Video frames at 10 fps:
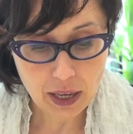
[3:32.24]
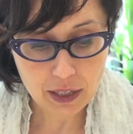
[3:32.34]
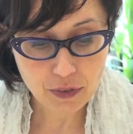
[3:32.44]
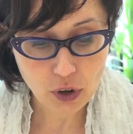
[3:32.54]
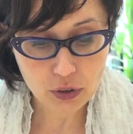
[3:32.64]
È
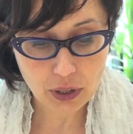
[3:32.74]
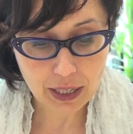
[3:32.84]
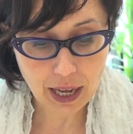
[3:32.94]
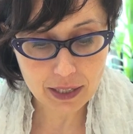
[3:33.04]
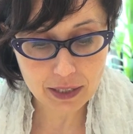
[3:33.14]
rivolto a
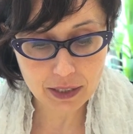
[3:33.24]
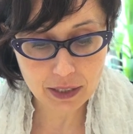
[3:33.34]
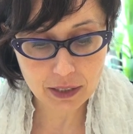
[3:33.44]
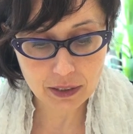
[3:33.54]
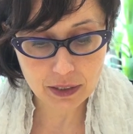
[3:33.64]

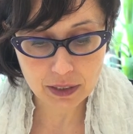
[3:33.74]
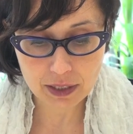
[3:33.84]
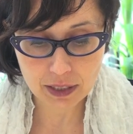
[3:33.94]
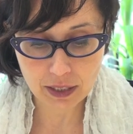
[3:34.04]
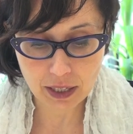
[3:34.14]
ragazzi
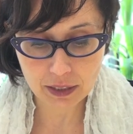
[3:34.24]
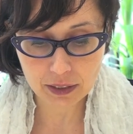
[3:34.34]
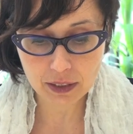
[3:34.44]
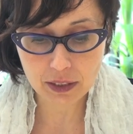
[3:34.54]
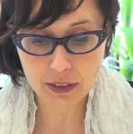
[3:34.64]

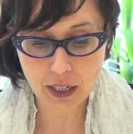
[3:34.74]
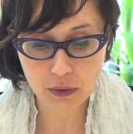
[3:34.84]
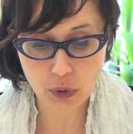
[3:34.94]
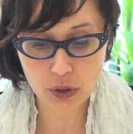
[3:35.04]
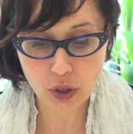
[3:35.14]
residenti tra
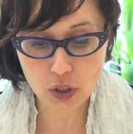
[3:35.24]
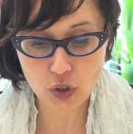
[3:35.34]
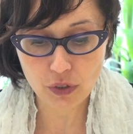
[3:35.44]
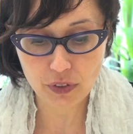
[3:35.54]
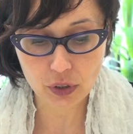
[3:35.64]
i
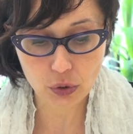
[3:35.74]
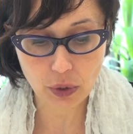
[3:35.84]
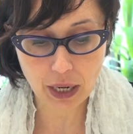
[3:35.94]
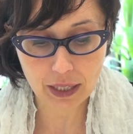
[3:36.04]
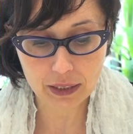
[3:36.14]
14 e i
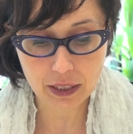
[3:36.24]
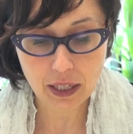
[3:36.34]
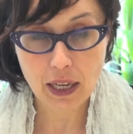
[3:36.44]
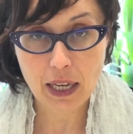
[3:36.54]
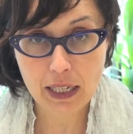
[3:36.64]
22 anni
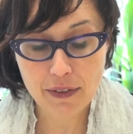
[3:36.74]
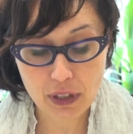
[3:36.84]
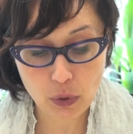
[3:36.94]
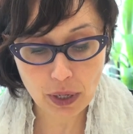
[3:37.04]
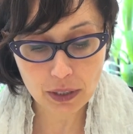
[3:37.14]
e che
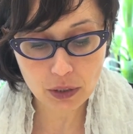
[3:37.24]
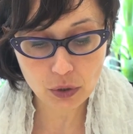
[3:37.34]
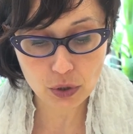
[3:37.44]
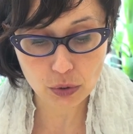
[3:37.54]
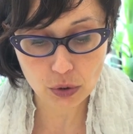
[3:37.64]
frequentino
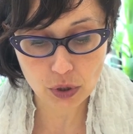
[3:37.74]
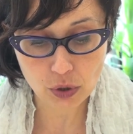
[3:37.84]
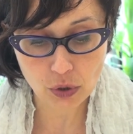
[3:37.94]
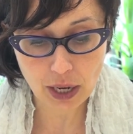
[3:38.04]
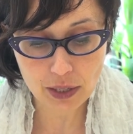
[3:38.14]
istituti
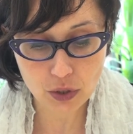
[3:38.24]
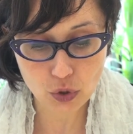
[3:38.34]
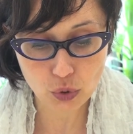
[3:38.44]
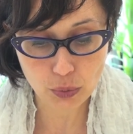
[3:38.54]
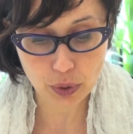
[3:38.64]

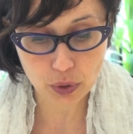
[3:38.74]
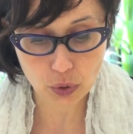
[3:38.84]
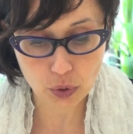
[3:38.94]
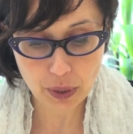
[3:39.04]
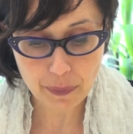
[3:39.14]
scolastici
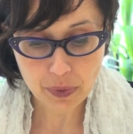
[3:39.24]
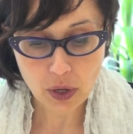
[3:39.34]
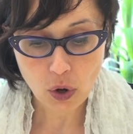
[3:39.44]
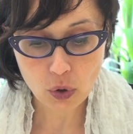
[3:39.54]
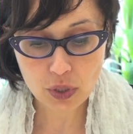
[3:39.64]
superiori
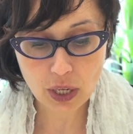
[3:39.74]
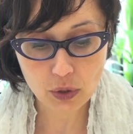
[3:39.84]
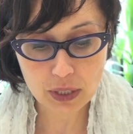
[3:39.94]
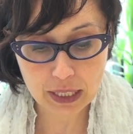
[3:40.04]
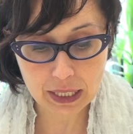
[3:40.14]
o siano
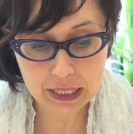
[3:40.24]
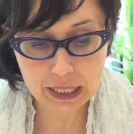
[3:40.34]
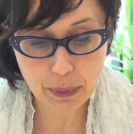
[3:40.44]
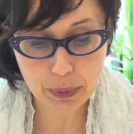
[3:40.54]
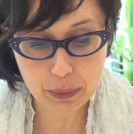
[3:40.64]

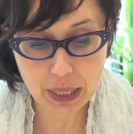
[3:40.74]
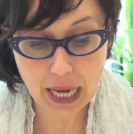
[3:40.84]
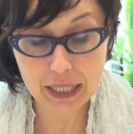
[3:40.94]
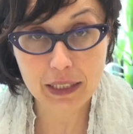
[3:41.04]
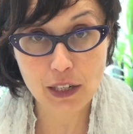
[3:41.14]
iscritti ai primi
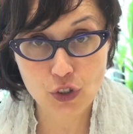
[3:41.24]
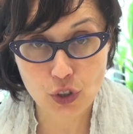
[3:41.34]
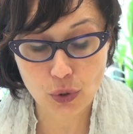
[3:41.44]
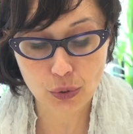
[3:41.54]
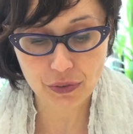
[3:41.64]
anni del
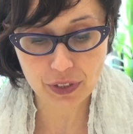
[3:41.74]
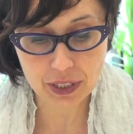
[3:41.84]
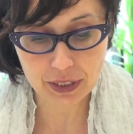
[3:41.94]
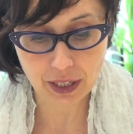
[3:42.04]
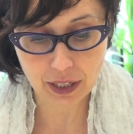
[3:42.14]
ciclo
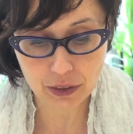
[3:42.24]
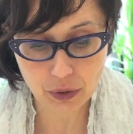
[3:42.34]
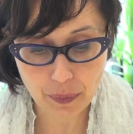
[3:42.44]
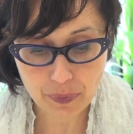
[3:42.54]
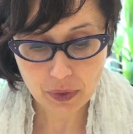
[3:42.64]

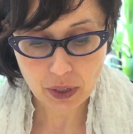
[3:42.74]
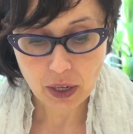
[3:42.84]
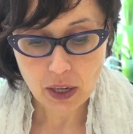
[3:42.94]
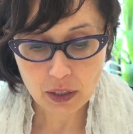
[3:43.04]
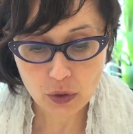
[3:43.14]
universitario.
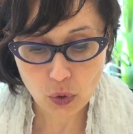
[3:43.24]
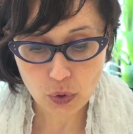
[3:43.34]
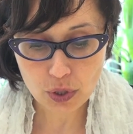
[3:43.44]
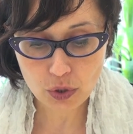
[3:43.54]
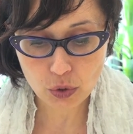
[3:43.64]
I
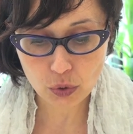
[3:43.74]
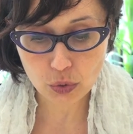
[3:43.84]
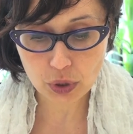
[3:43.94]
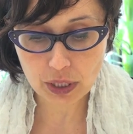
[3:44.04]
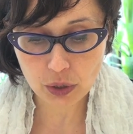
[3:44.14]
corsi sono
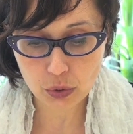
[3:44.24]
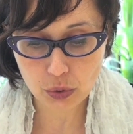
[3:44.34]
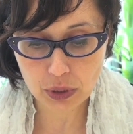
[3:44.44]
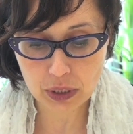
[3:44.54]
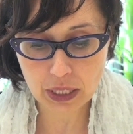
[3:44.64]
tutti
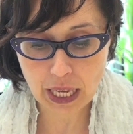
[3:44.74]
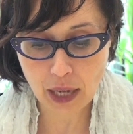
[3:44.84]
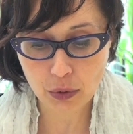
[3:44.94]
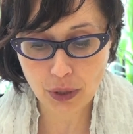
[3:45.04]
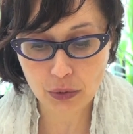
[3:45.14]
gratuiti e
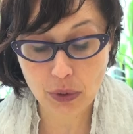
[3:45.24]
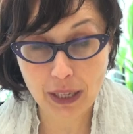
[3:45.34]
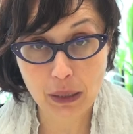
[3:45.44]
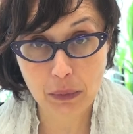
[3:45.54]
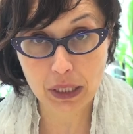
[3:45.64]
hanno una
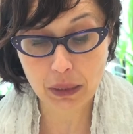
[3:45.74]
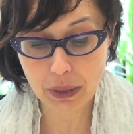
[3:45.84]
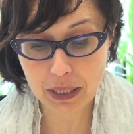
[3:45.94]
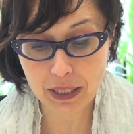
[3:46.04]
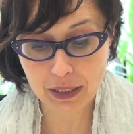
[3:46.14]
durata
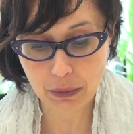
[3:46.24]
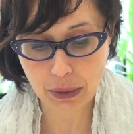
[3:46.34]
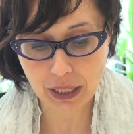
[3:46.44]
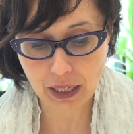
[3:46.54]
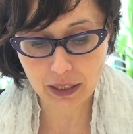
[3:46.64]
minima
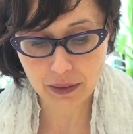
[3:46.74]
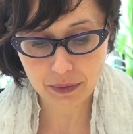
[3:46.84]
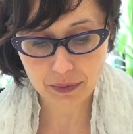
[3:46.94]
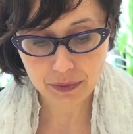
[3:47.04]
settimanale.